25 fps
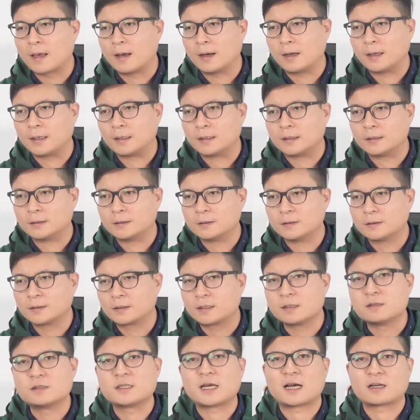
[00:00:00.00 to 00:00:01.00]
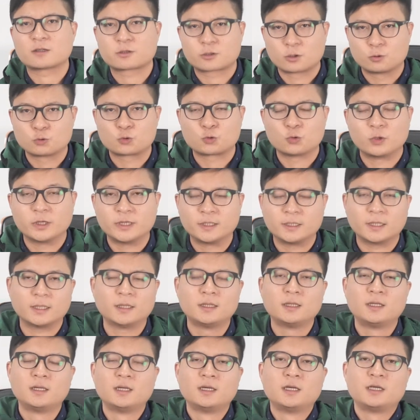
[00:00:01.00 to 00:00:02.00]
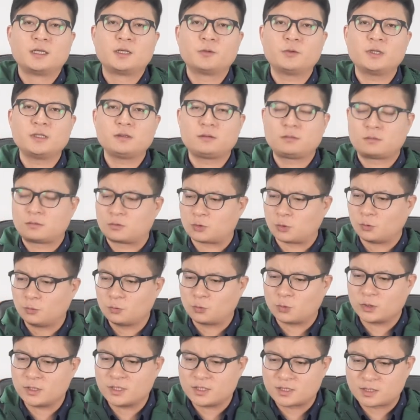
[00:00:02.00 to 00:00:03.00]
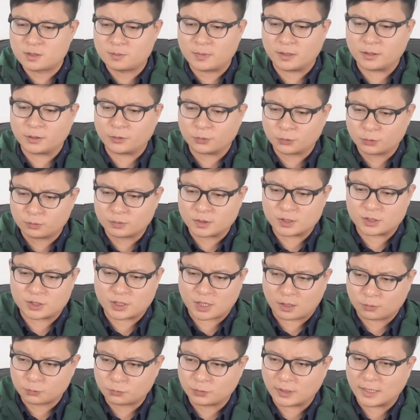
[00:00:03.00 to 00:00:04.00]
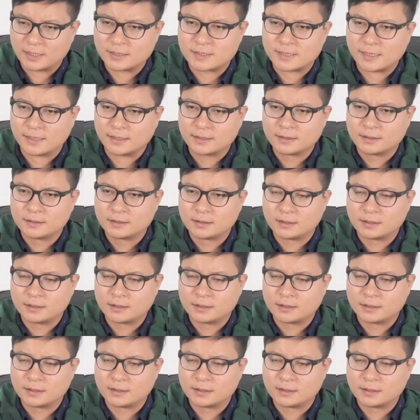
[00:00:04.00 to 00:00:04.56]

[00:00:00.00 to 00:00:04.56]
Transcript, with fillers: 呃，更加收缩一点，因为从国际资本流动的角度来讲，